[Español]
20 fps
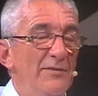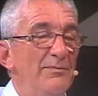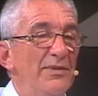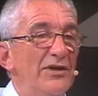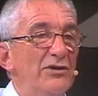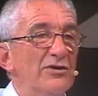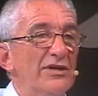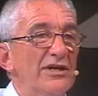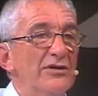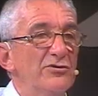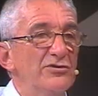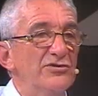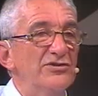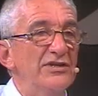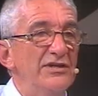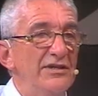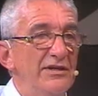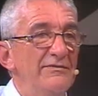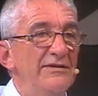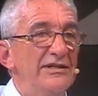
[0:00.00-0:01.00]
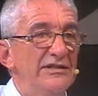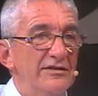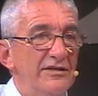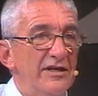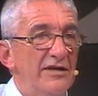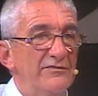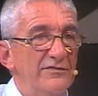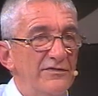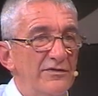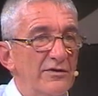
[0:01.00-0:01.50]
pero que no se deben
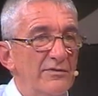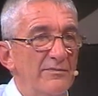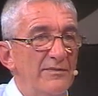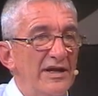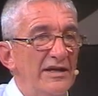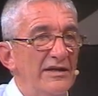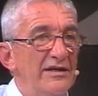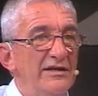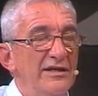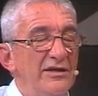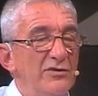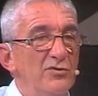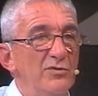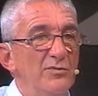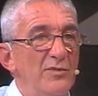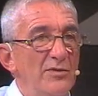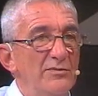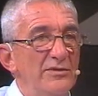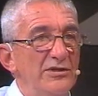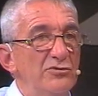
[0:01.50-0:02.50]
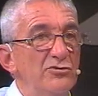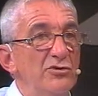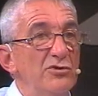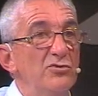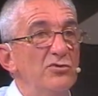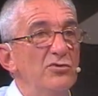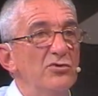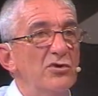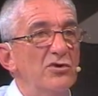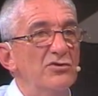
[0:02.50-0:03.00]
transformar en ningún momento
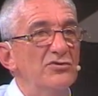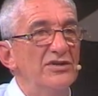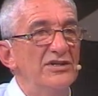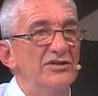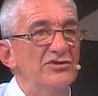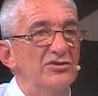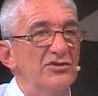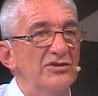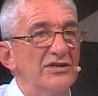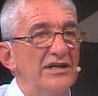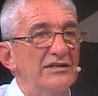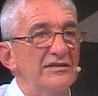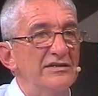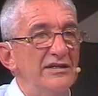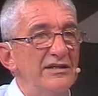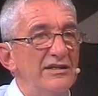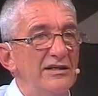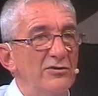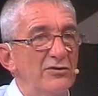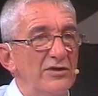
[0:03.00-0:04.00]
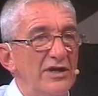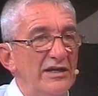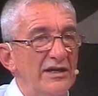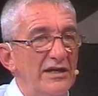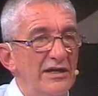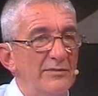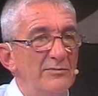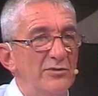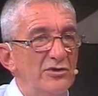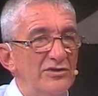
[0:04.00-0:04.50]
en un condicionante de lo que
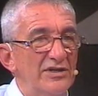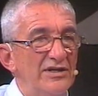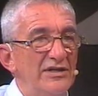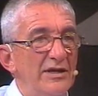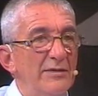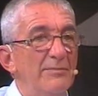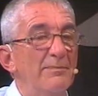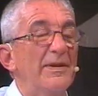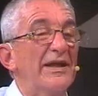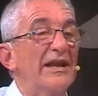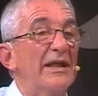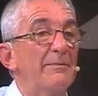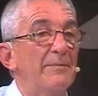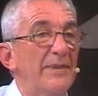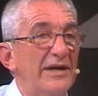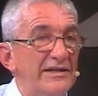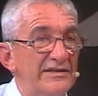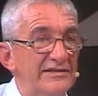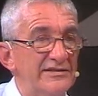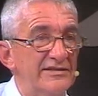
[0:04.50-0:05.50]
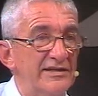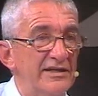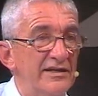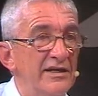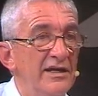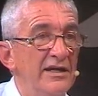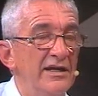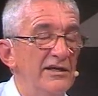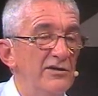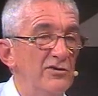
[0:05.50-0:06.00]
queremos tener para
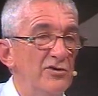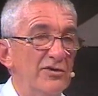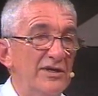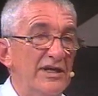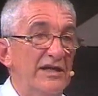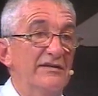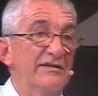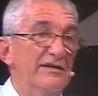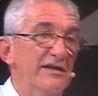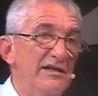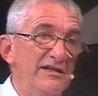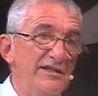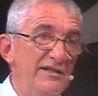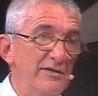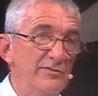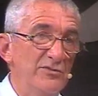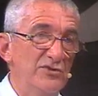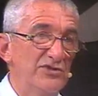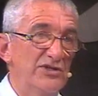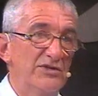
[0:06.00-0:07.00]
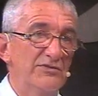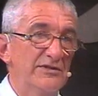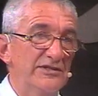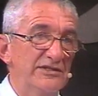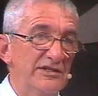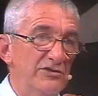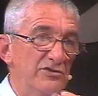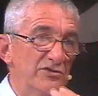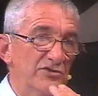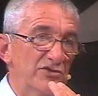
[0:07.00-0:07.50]
parecer lo que en realidad muchas
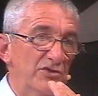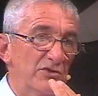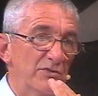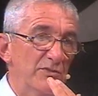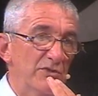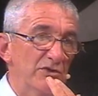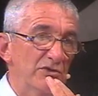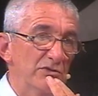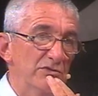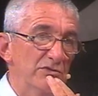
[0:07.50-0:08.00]
veces no somos.